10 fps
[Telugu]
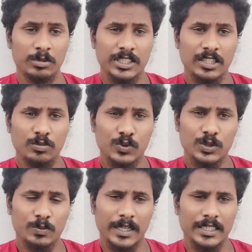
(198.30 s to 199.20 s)
ఈ మిషన్లో
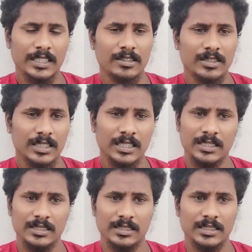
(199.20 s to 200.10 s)
పోసి పట్టిన తర్వాత
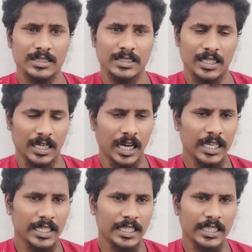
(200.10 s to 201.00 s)

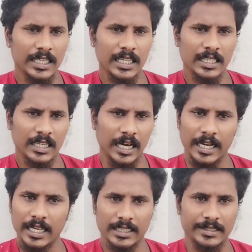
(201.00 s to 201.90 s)
ఆయిల్ కిందికి వెళ్ళి
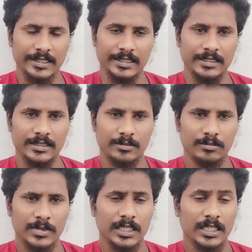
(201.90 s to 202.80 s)
ఆయిల్ వస్తుంది
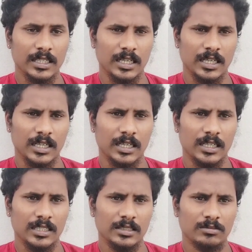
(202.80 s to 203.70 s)
మీ
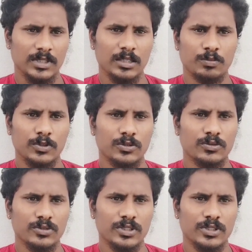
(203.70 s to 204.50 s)
మీద పొట్టు